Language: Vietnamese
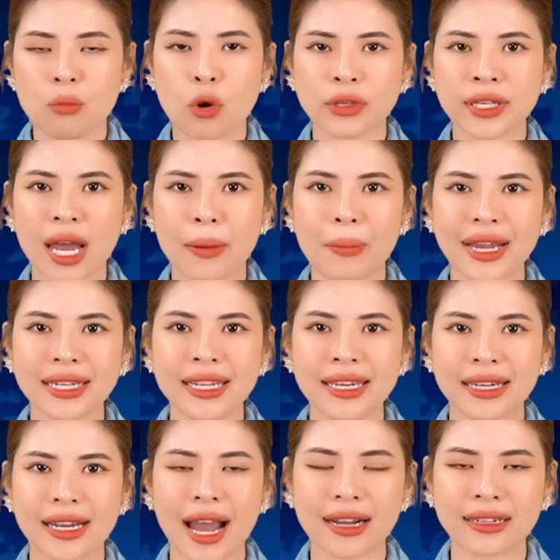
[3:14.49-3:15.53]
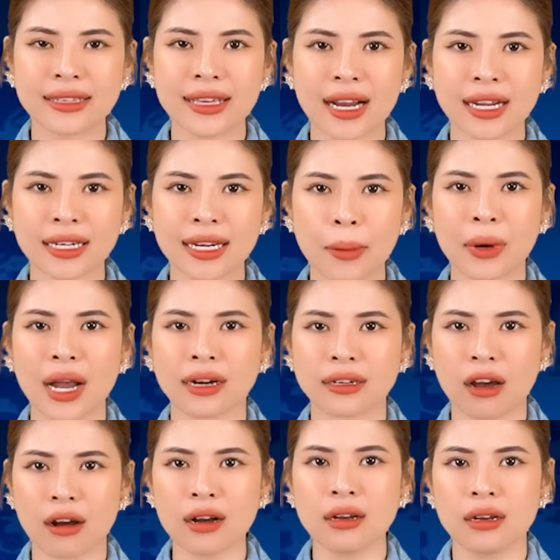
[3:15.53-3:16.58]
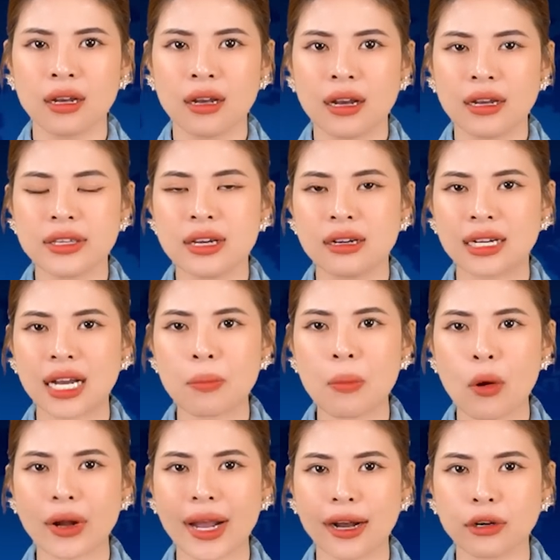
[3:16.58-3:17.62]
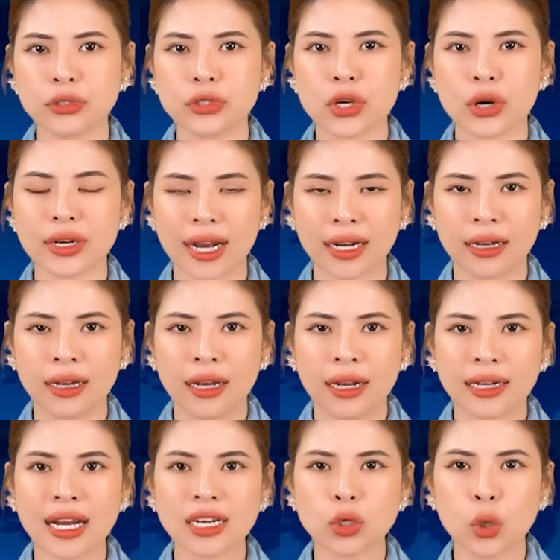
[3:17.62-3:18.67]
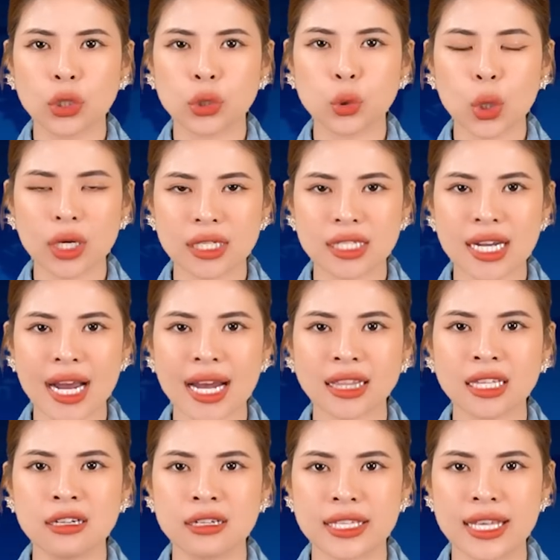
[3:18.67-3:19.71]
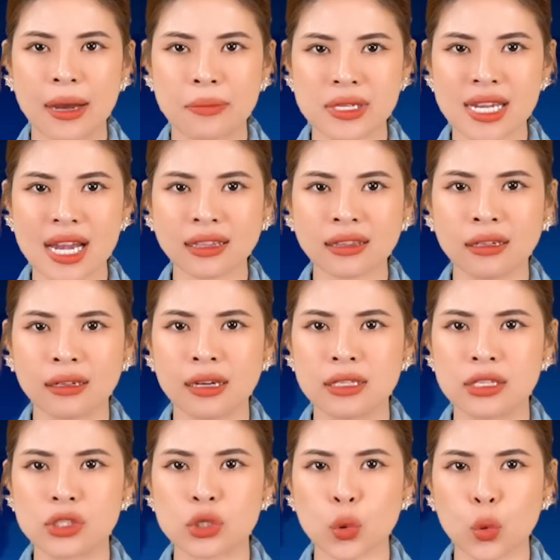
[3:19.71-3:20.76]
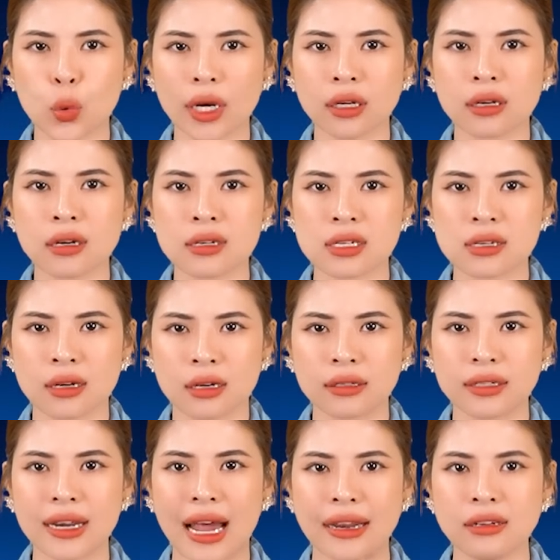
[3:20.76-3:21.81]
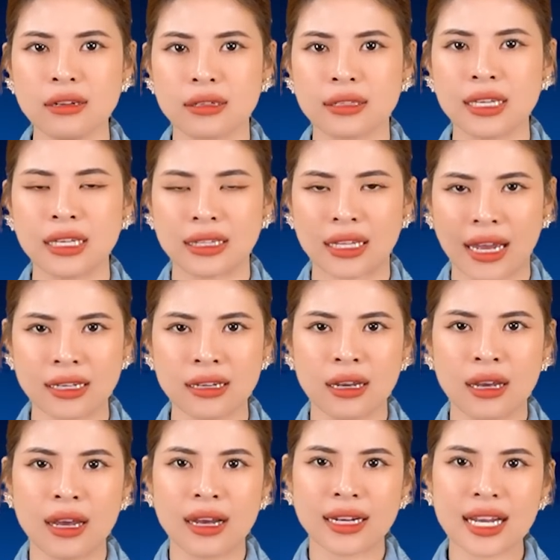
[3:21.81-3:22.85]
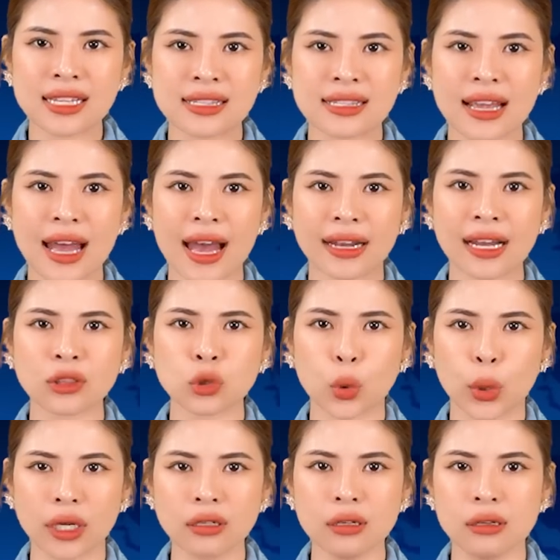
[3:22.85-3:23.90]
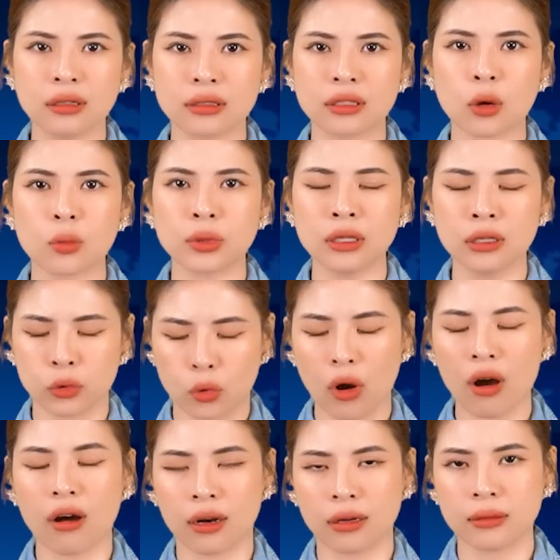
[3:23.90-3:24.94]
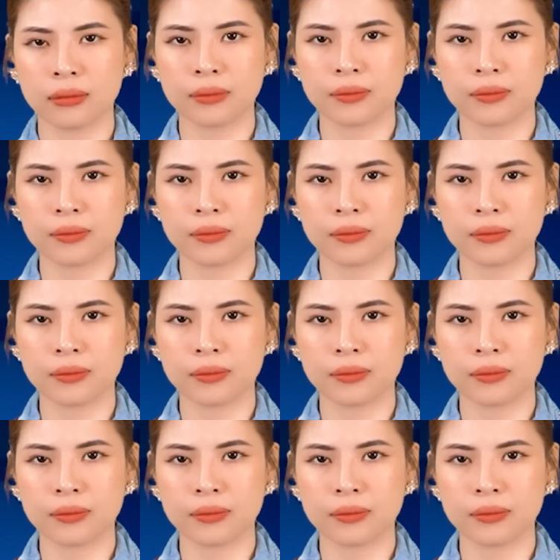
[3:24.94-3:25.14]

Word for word: Một nhà máy điện hạt nhân nằm gần đó, nhưng các báo cáo cho rằng các đội tuần tra thường giám sát tình hình xung quanh cơ sở đã được nhìn thấy cách xa các tuyến đường thông thường của họ.